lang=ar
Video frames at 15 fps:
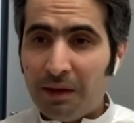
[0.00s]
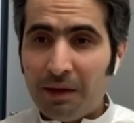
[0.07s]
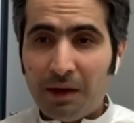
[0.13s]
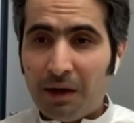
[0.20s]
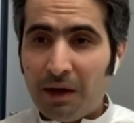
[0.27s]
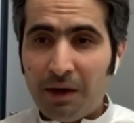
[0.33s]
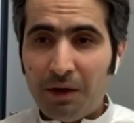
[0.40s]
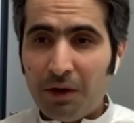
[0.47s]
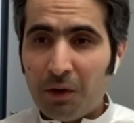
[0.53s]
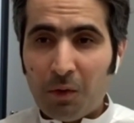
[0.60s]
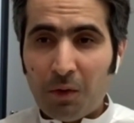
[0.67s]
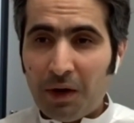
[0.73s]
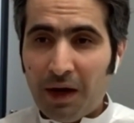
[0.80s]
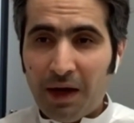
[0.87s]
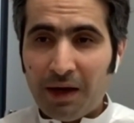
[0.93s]
تقدير لن
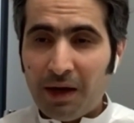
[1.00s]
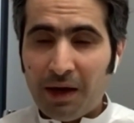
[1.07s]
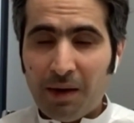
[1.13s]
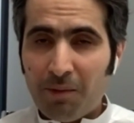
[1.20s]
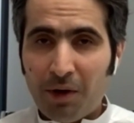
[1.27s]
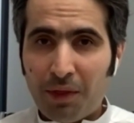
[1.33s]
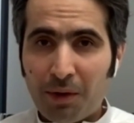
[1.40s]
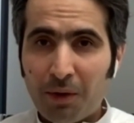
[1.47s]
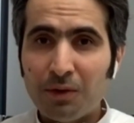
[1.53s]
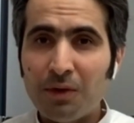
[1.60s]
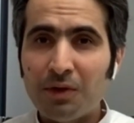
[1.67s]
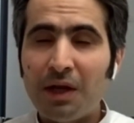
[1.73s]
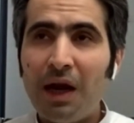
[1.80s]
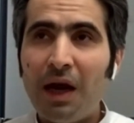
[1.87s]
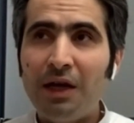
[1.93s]
يكون الحقيقه مؤثر
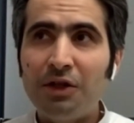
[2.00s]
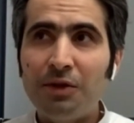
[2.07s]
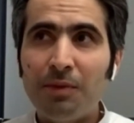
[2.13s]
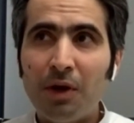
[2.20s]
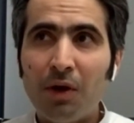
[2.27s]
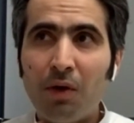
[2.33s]
خصوصا ان حجم